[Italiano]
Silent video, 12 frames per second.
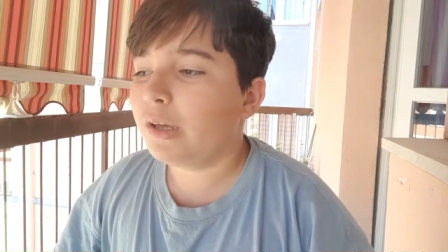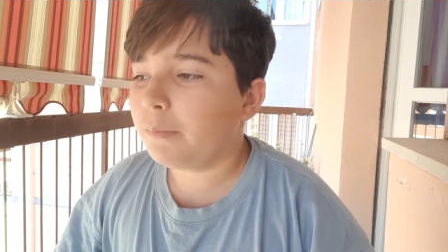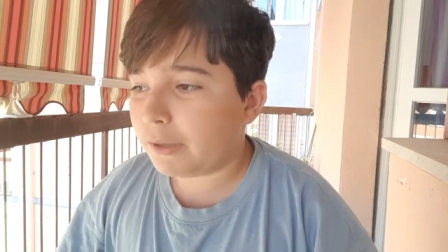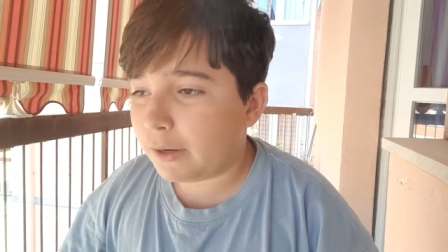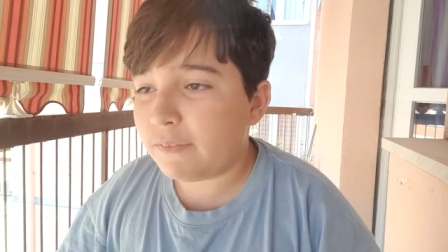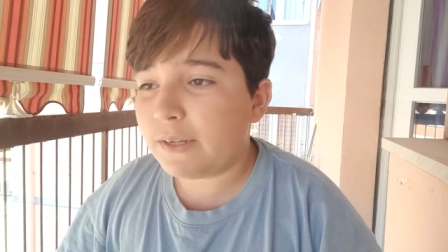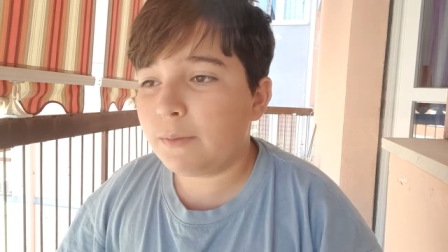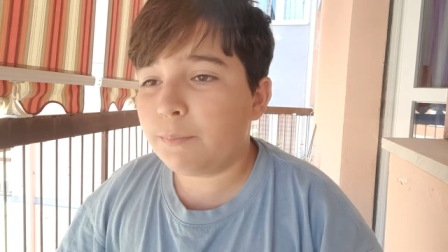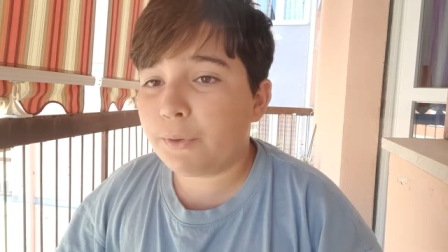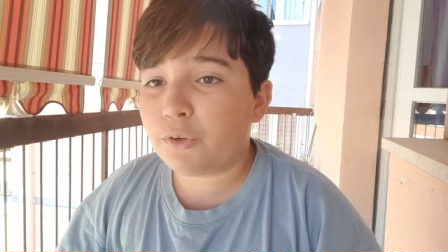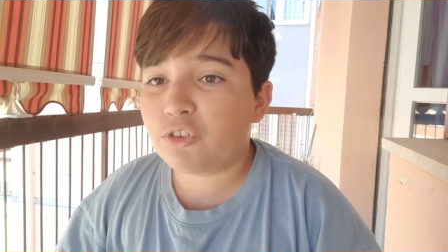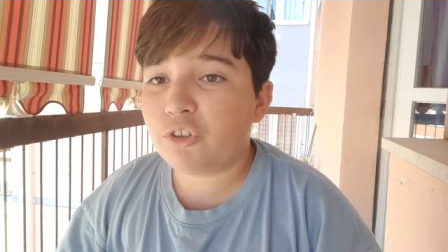per avere il
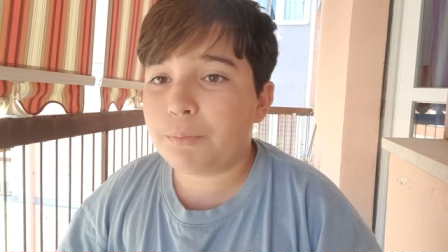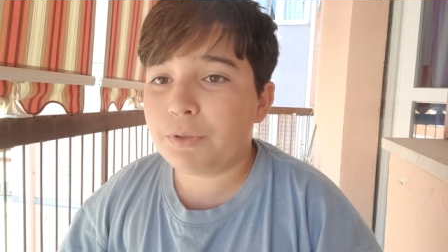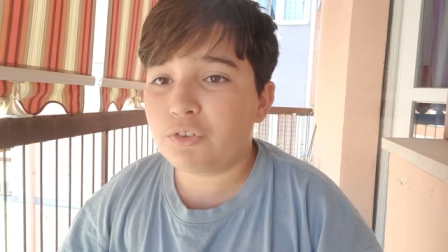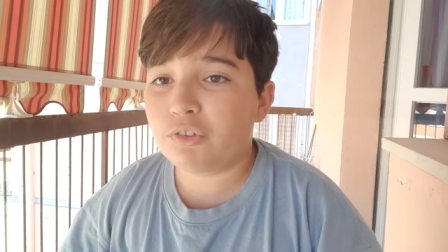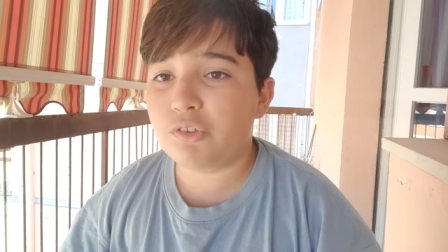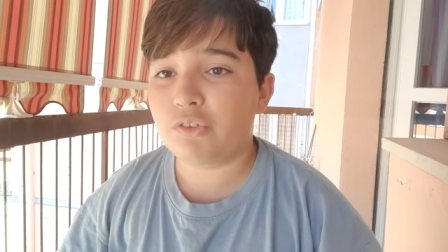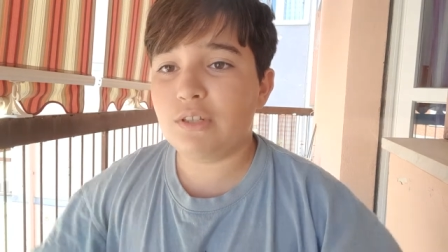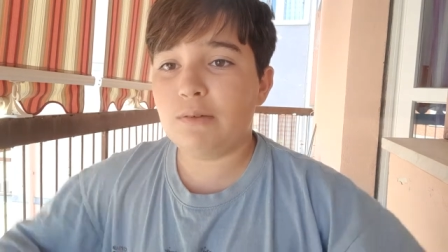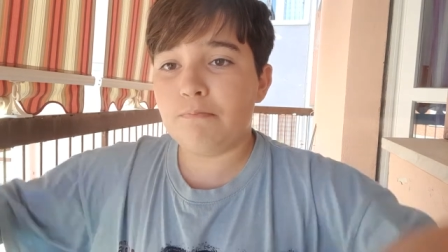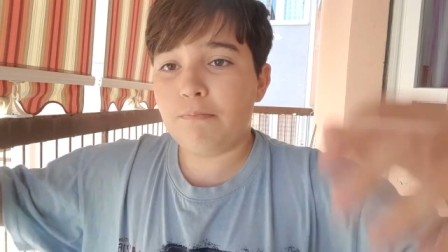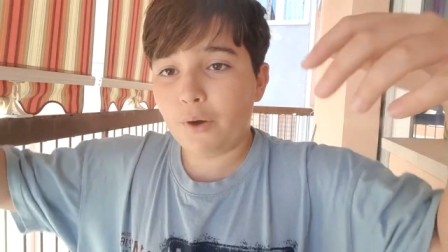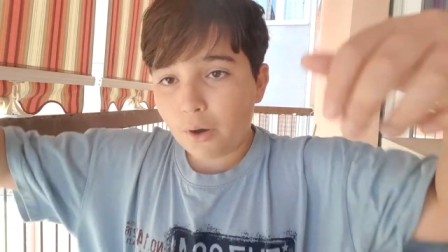prossimo episodio di
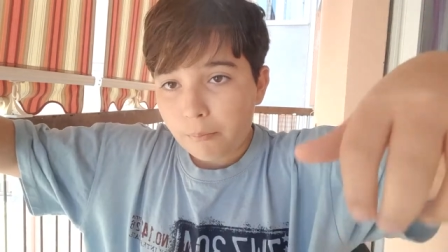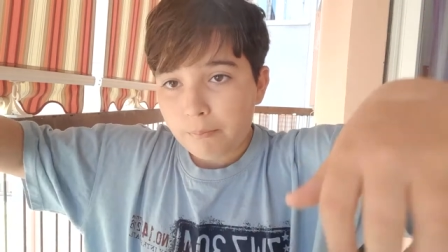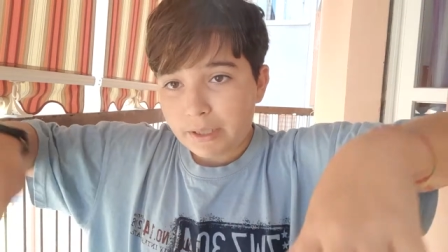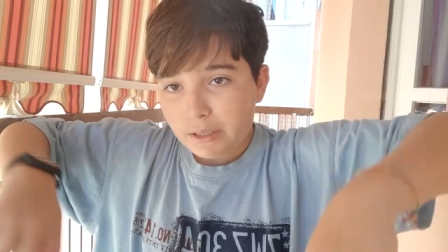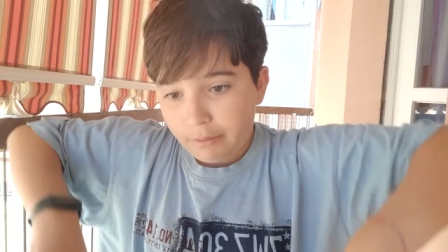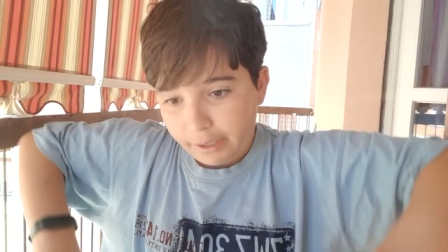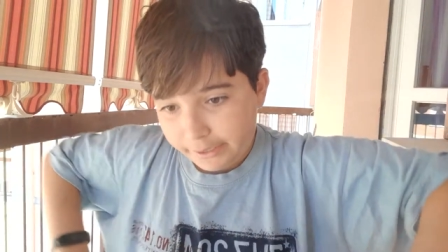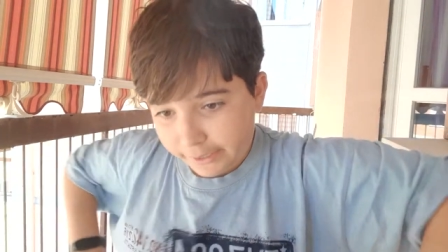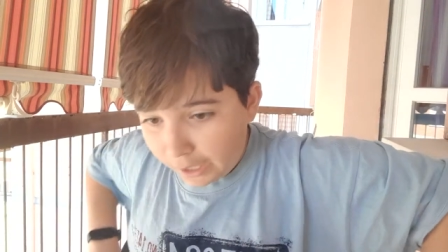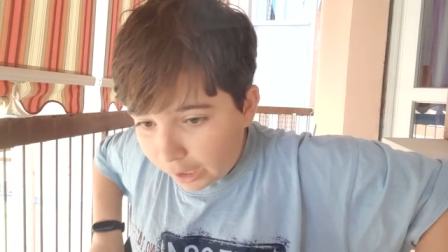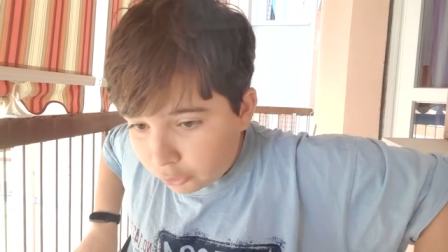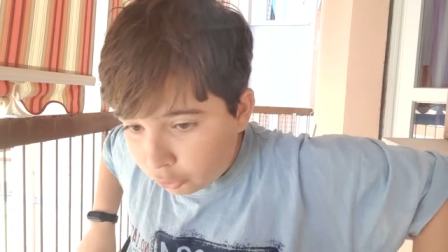bombe di
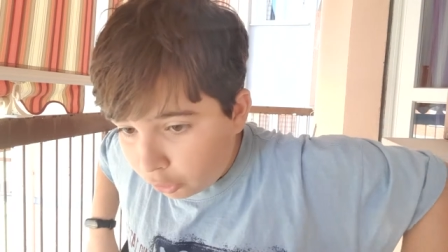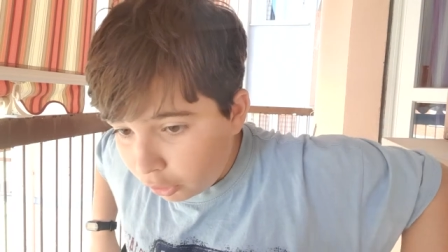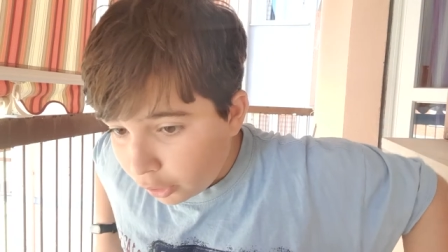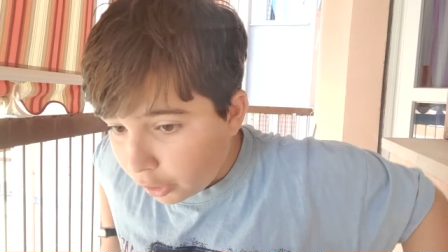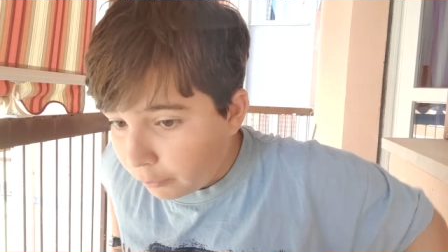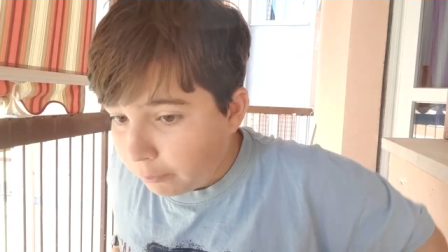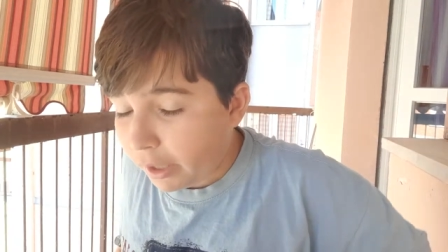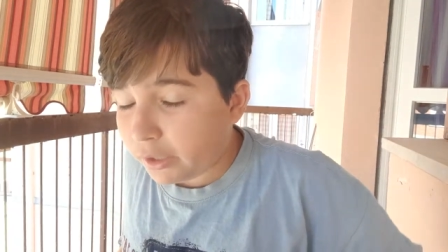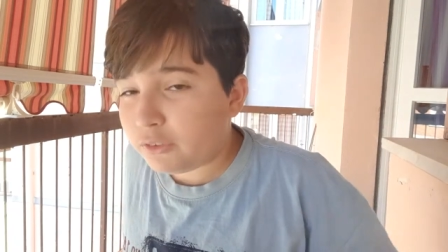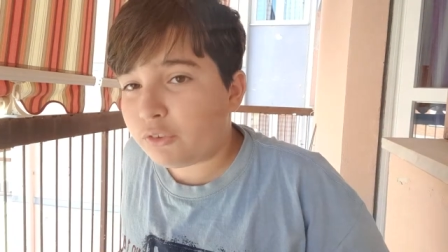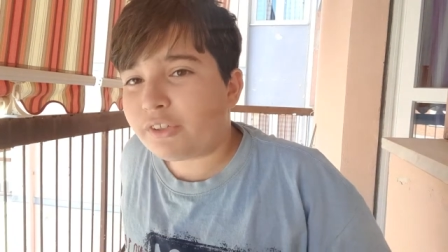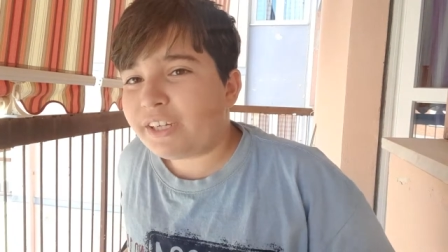mercato
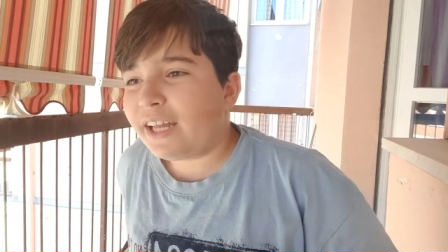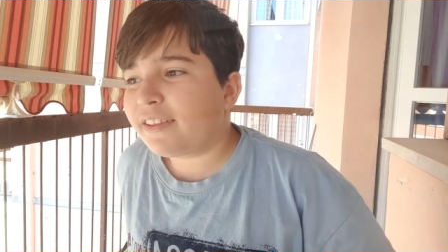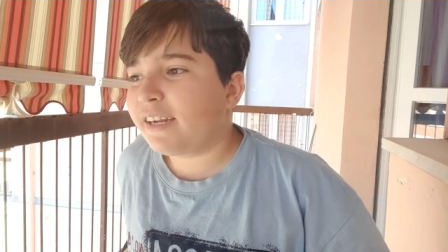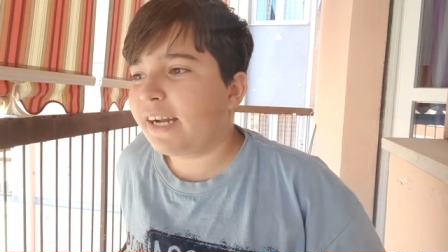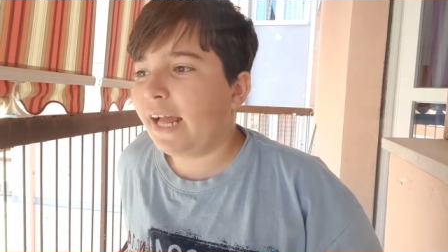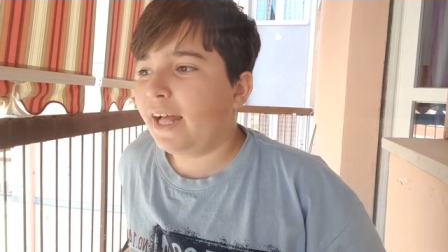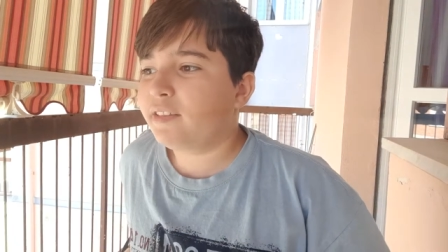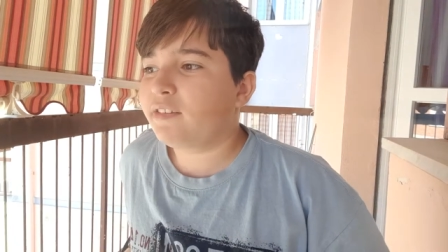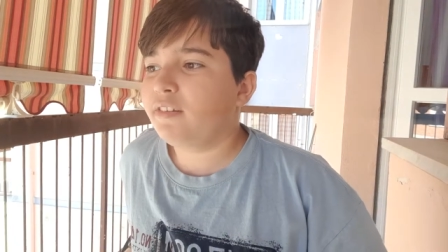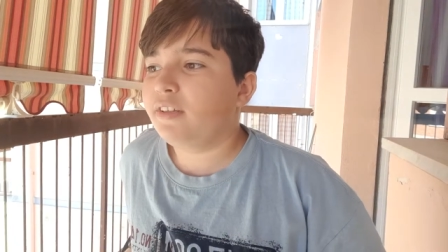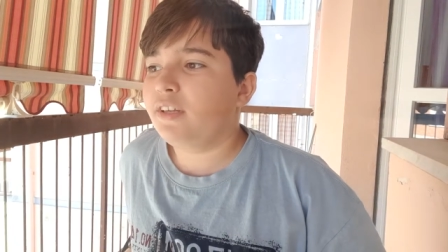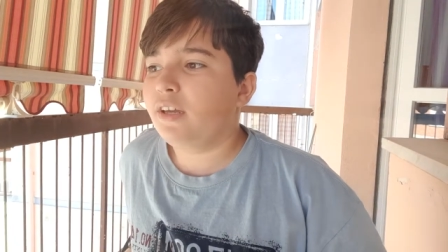bentornati
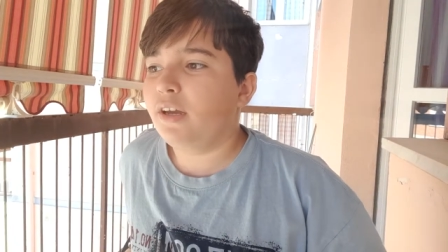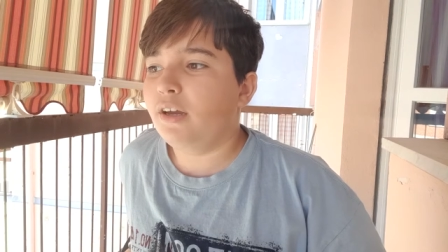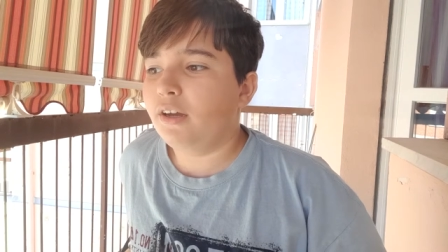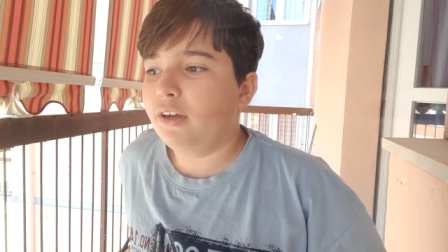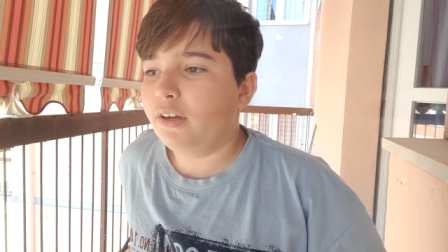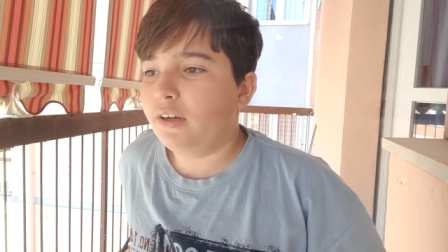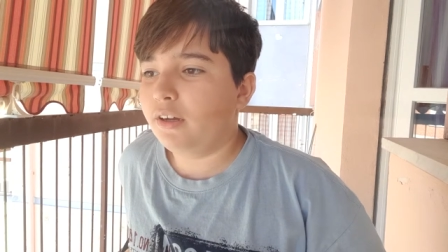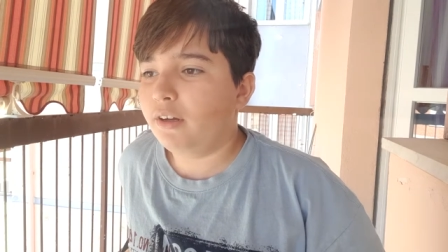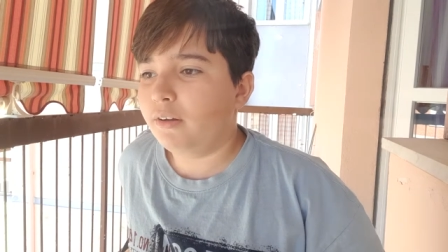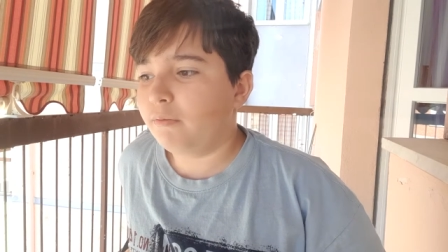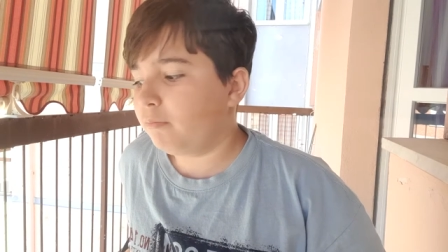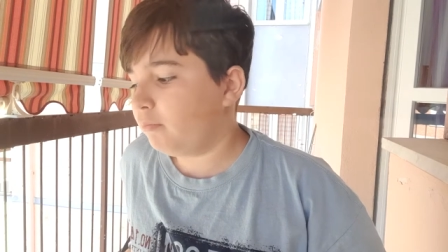ragazzi eh,